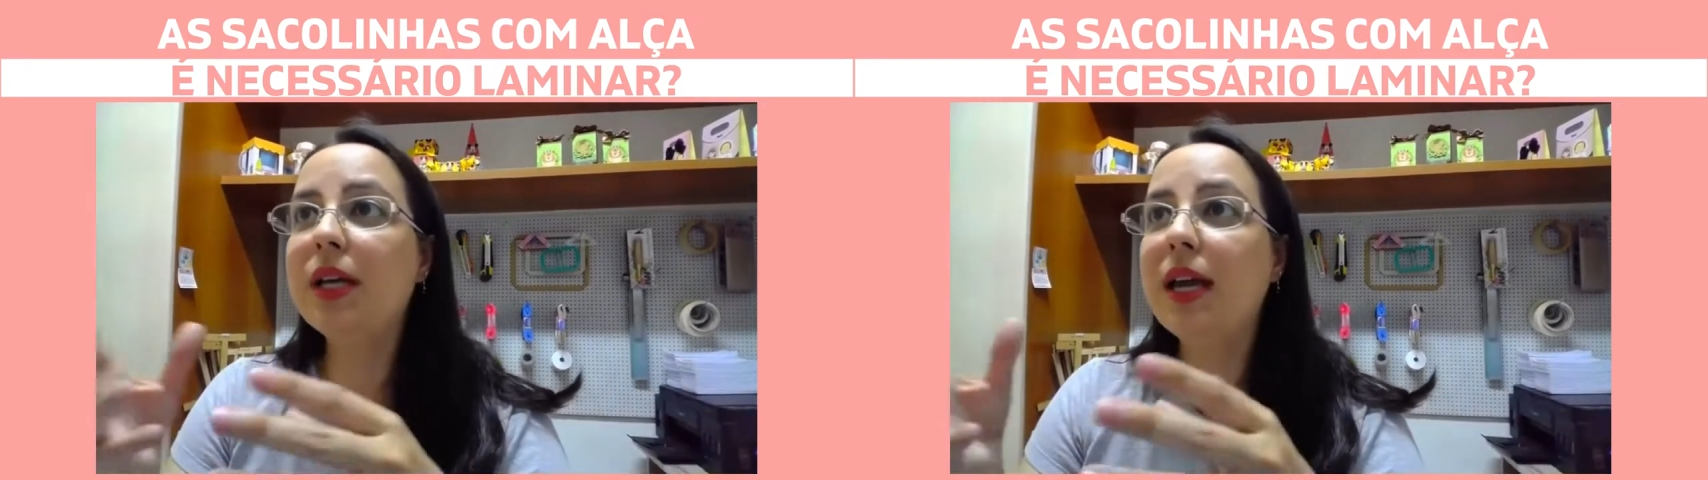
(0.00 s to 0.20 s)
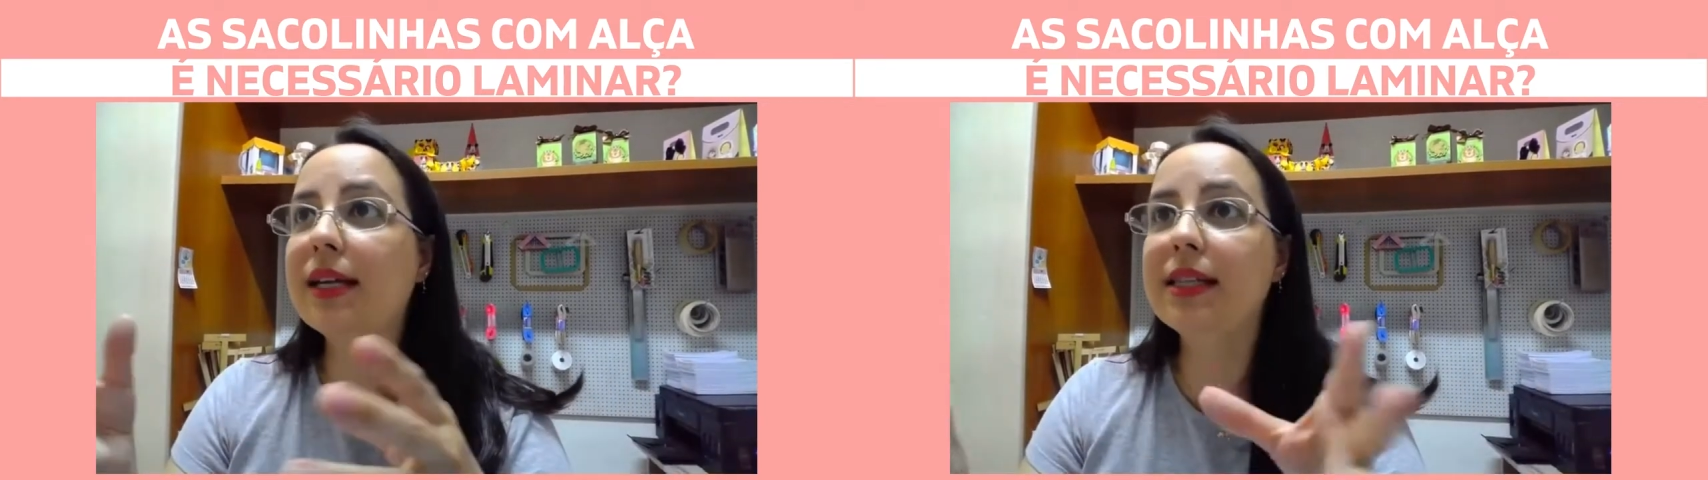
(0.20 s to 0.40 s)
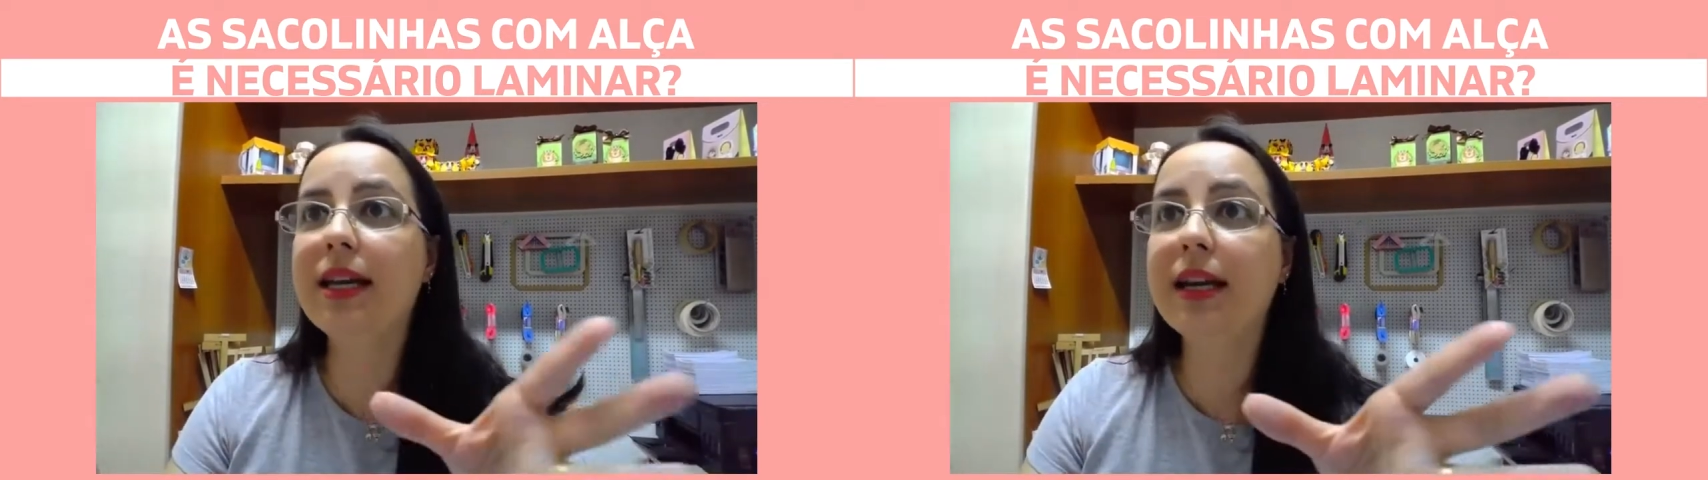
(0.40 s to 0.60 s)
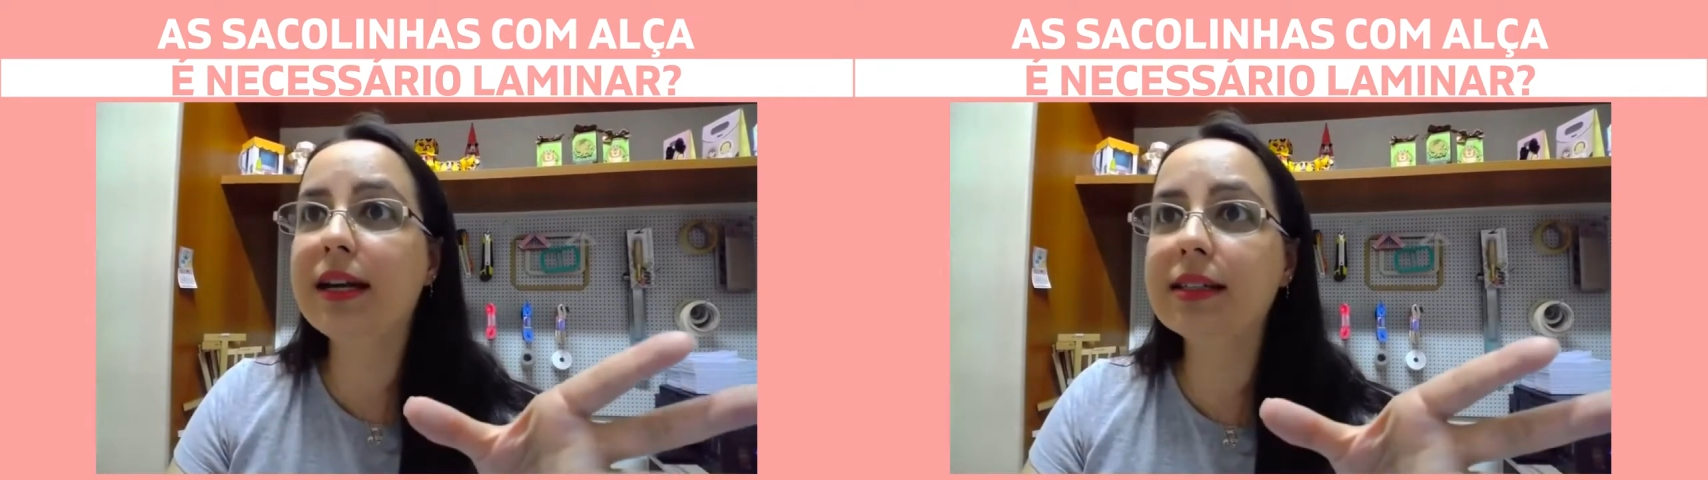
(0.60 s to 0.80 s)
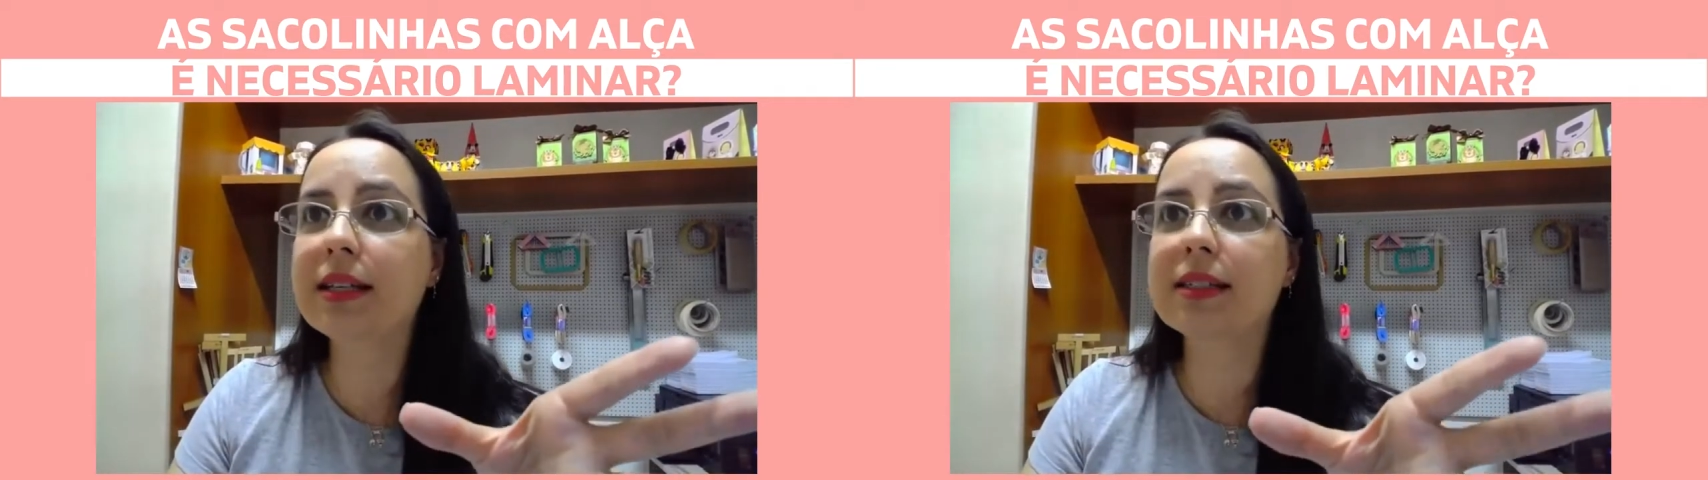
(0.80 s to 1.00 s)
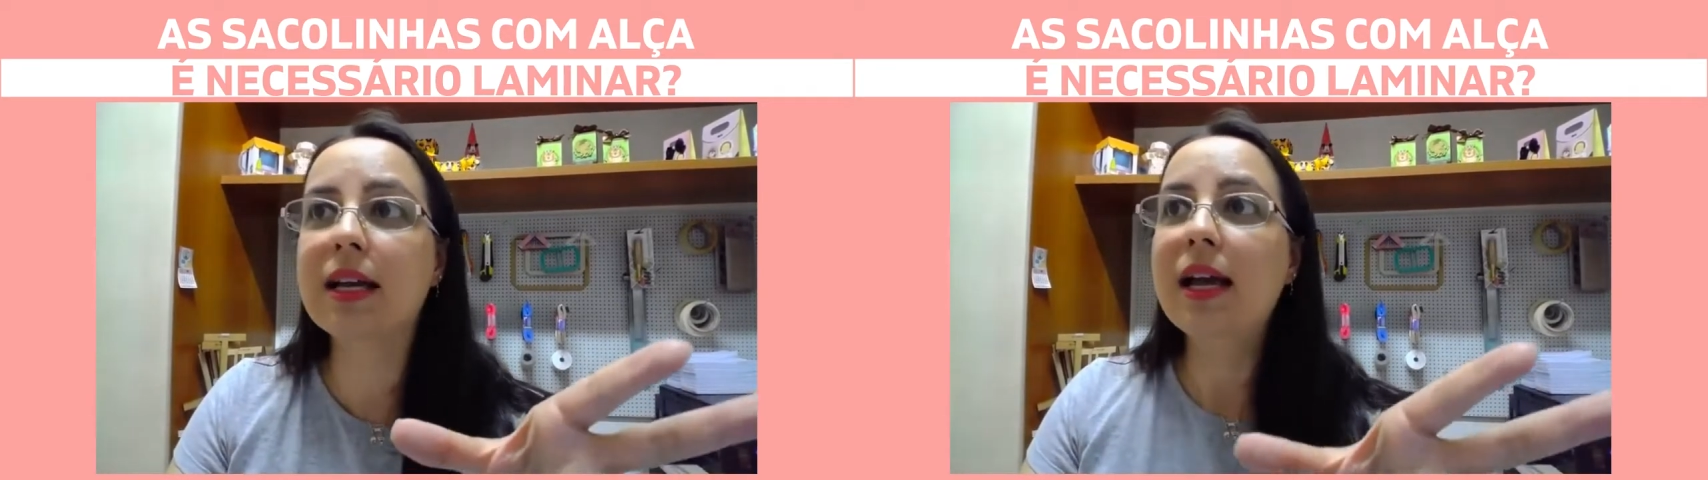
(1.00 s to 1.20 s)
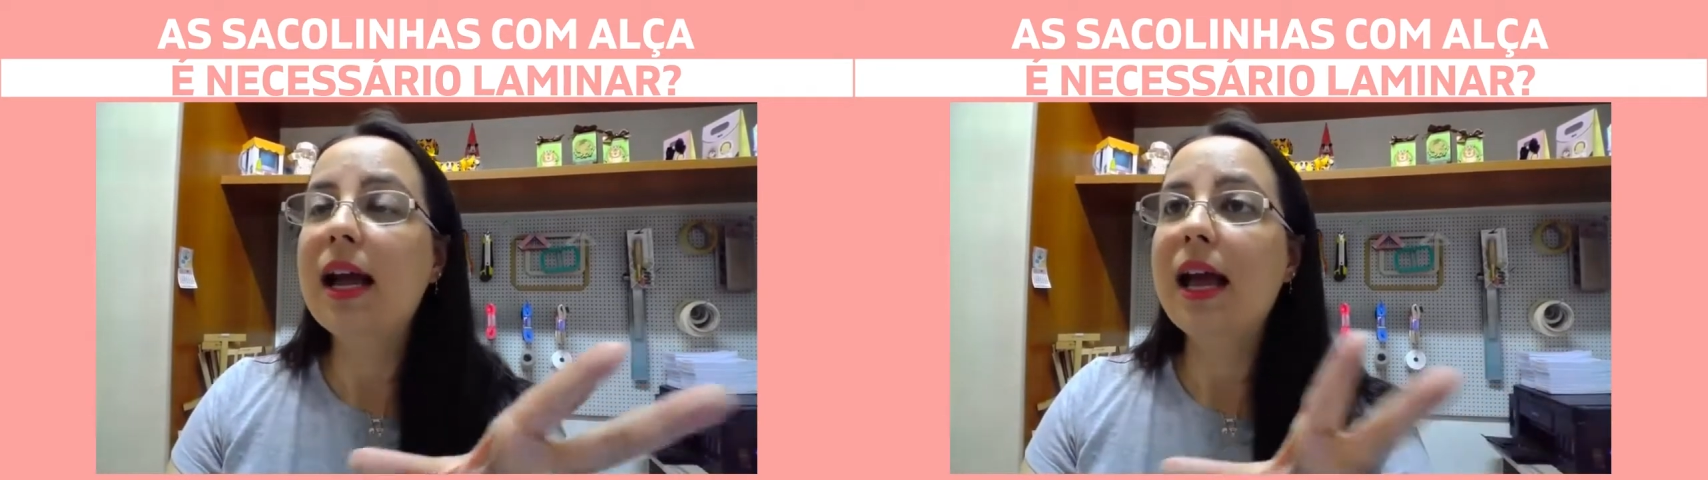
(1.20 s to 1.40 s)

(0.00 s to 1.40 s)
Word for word: porque as crianças